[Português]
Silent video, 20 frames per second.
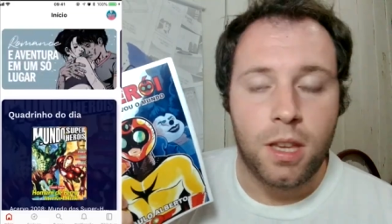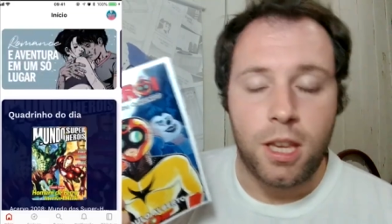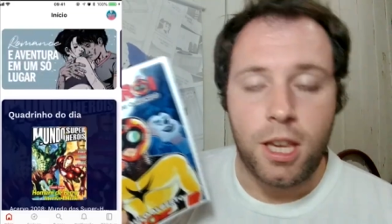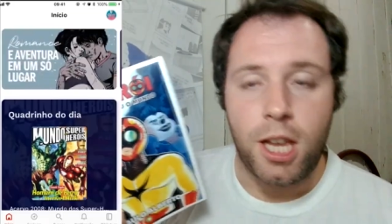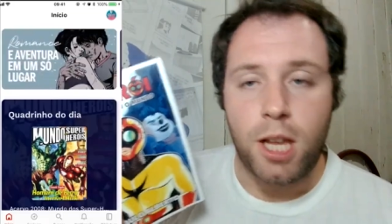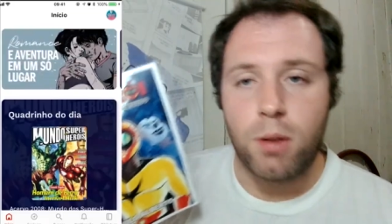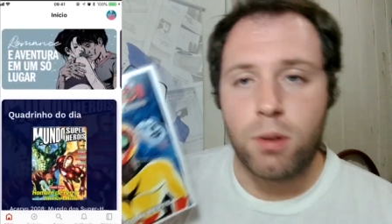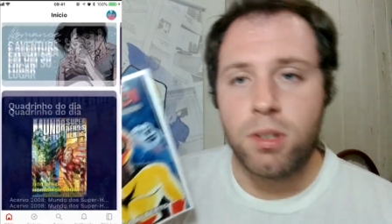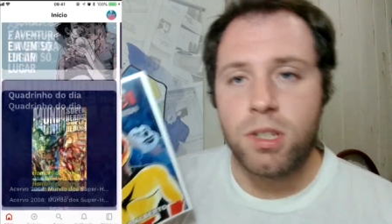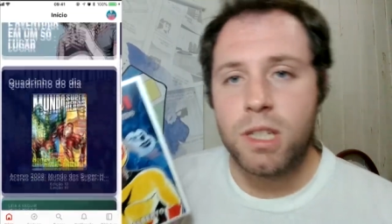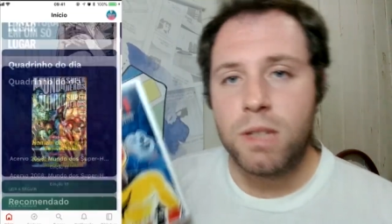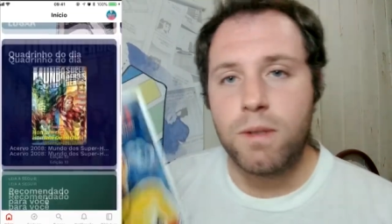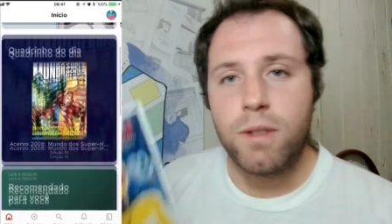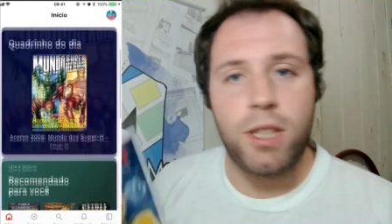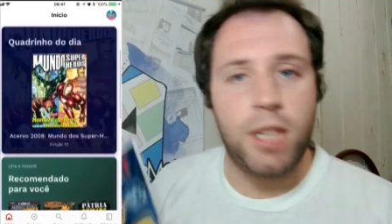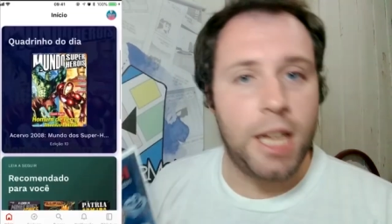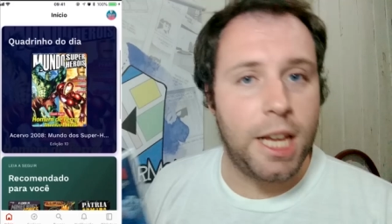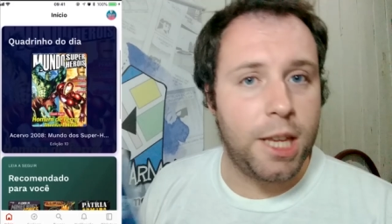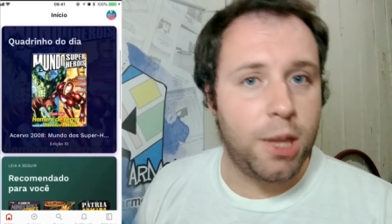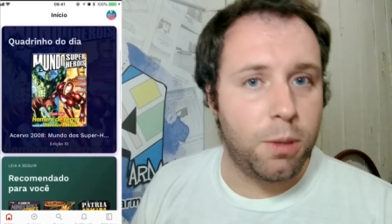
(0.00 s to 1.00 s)

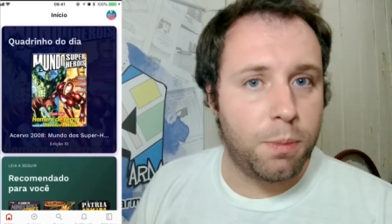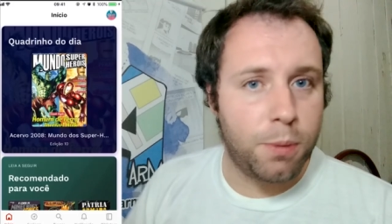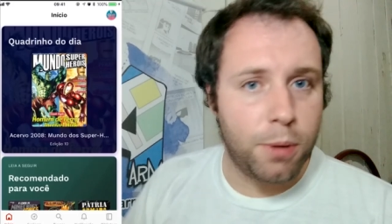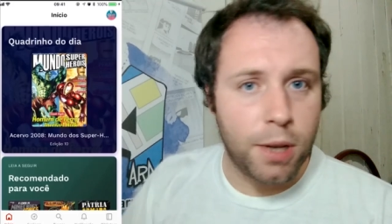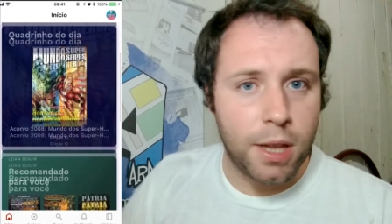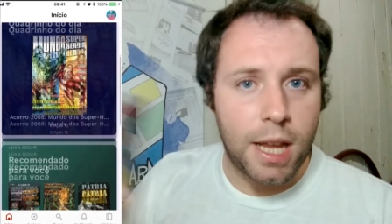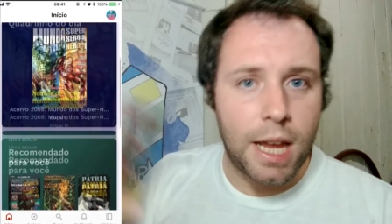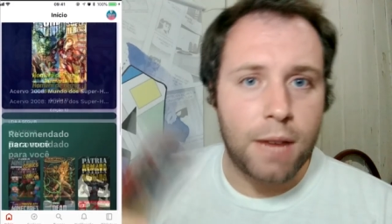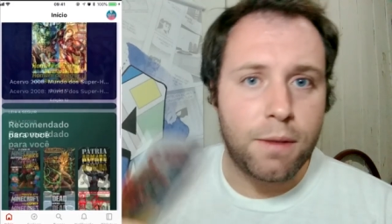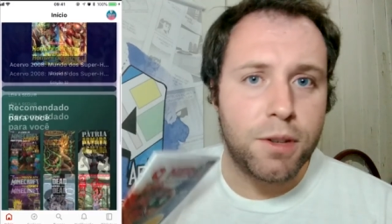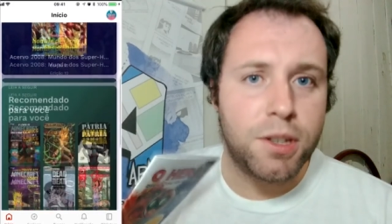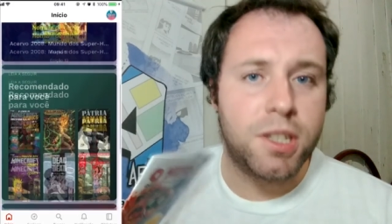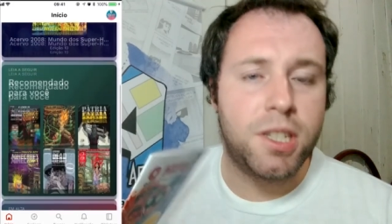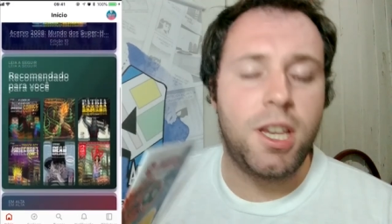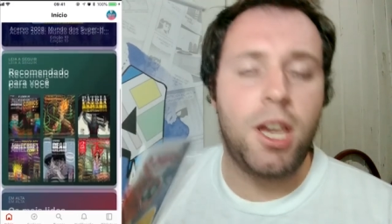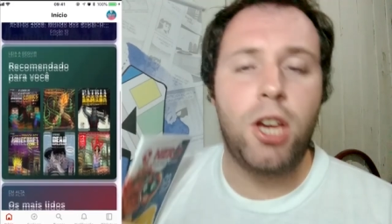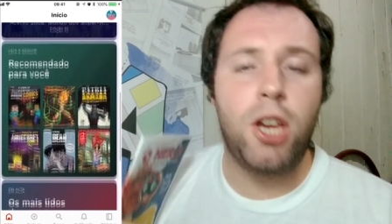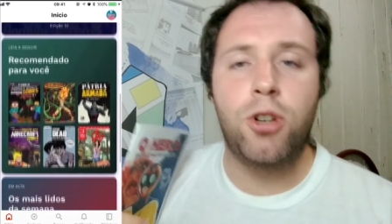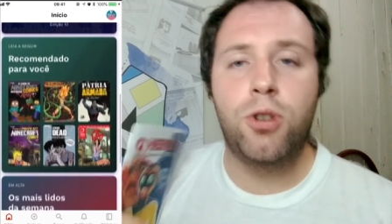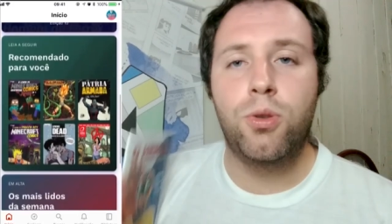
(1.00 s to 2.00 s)
Inclusive, lendo por lá,
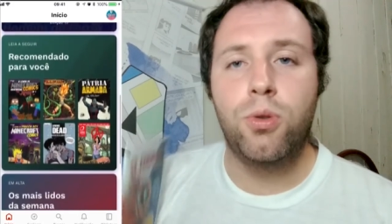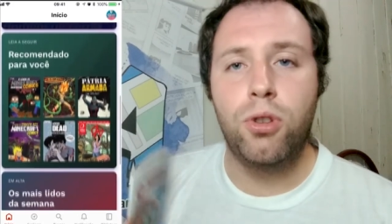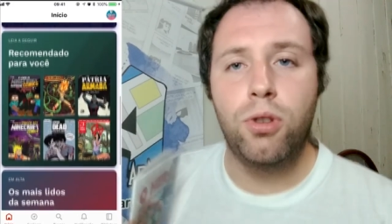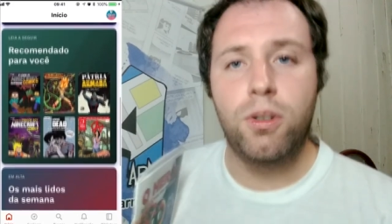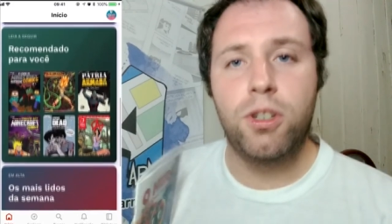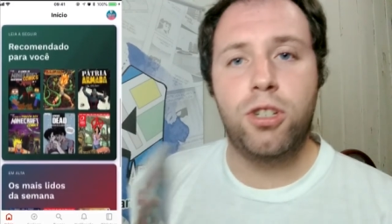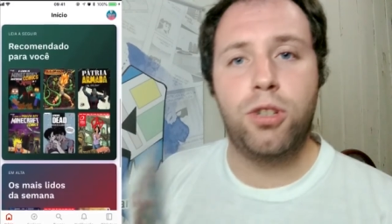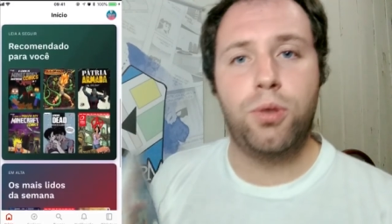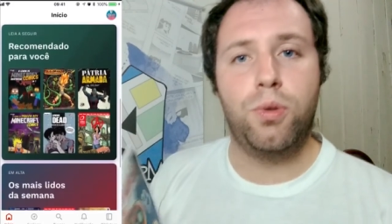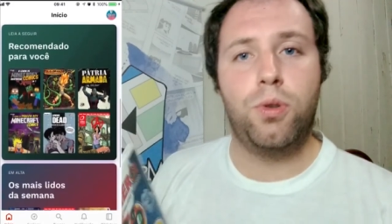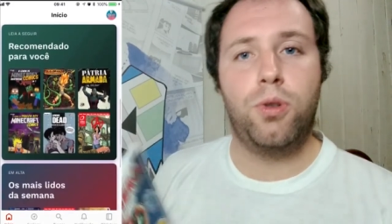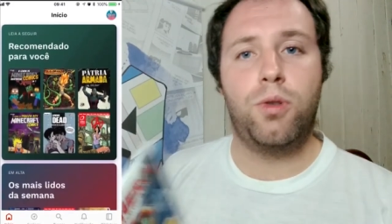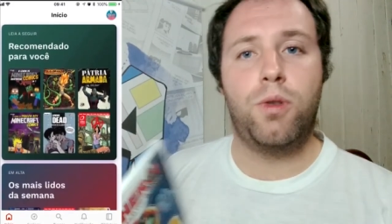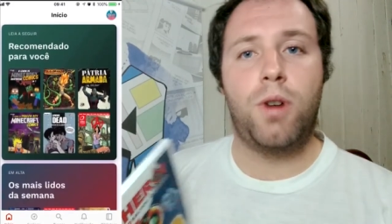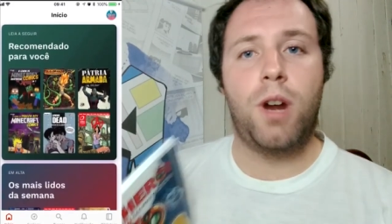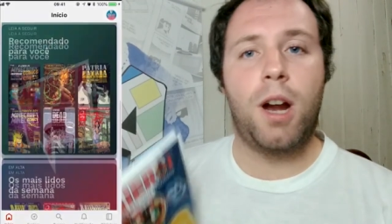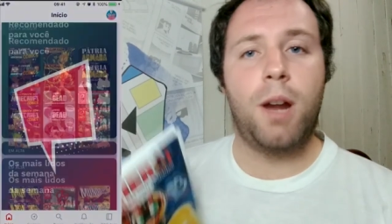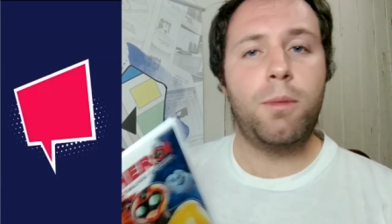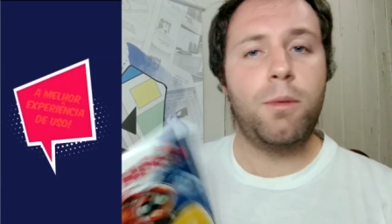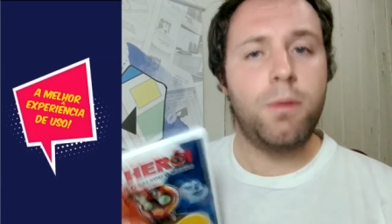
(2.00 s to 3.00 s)
você ajuda o estúdio
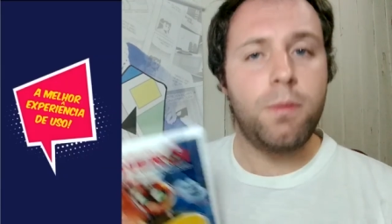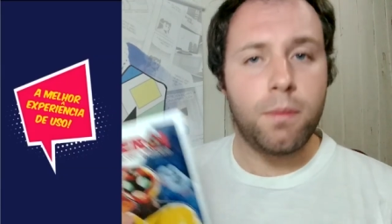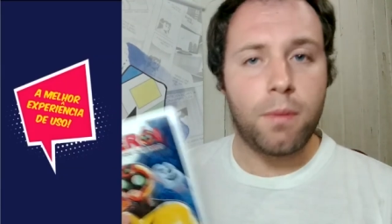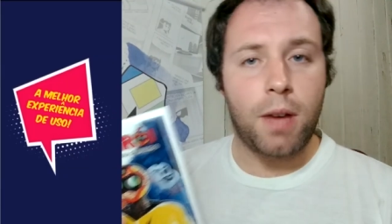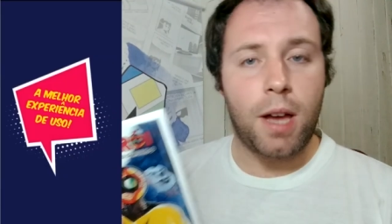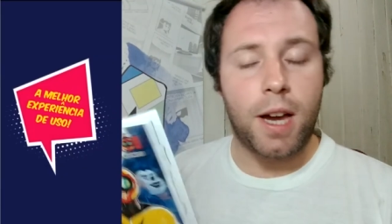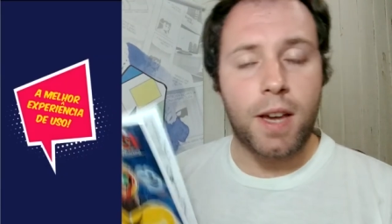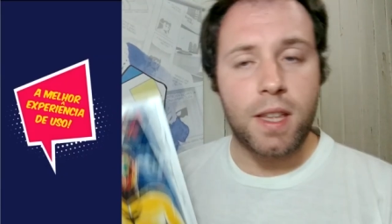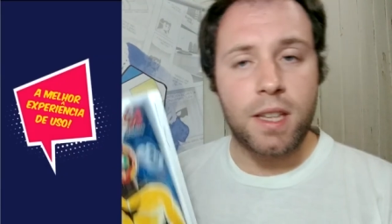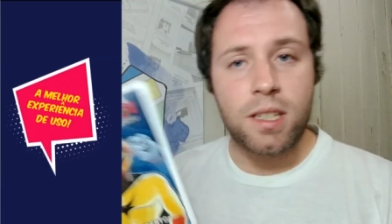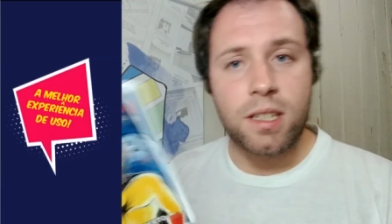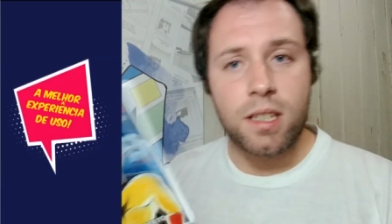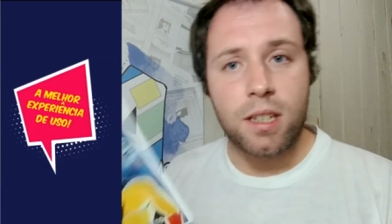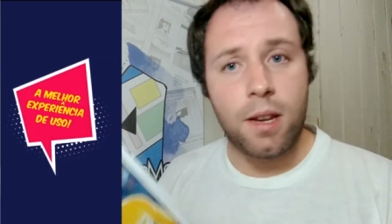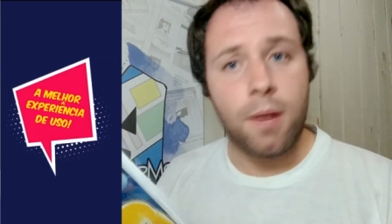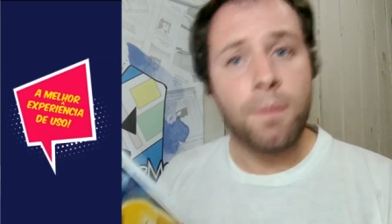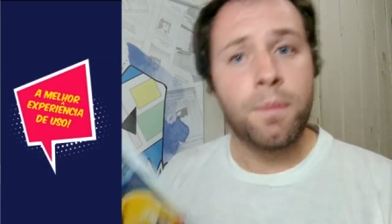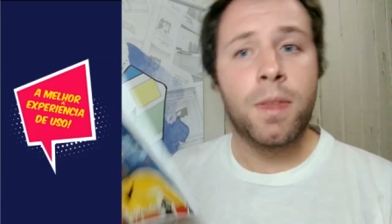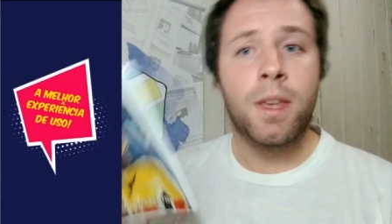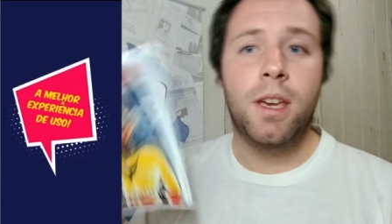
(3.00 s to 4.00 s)
Armon a
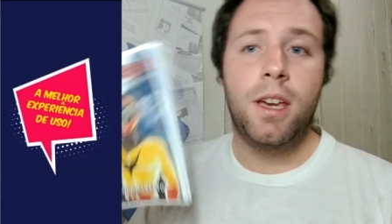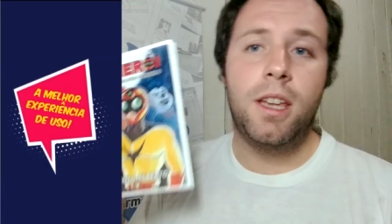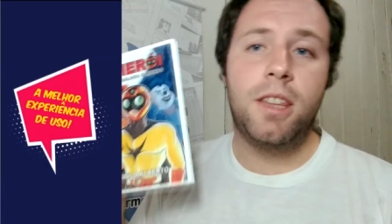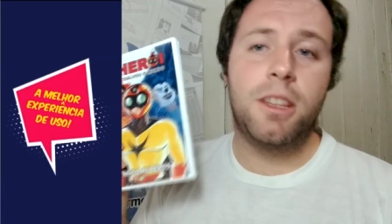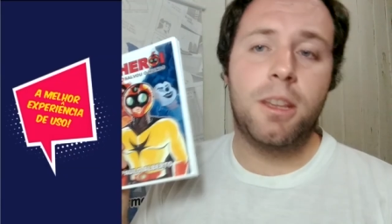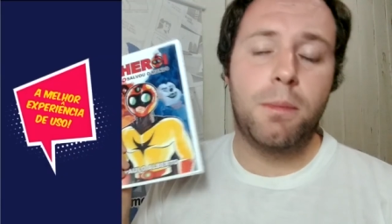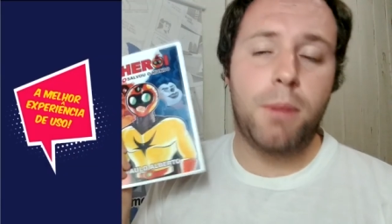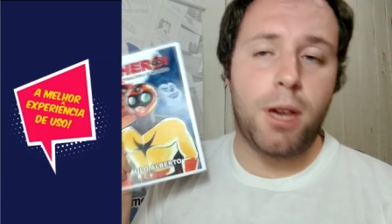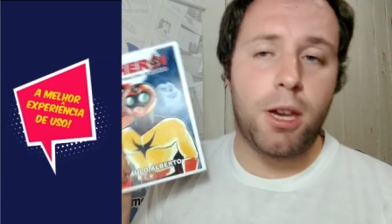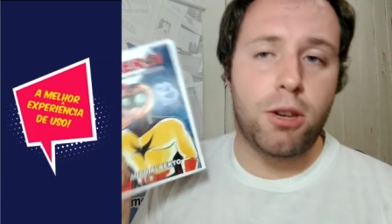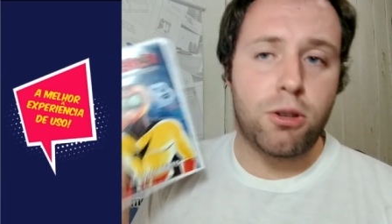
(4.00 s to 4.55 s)
crescer e também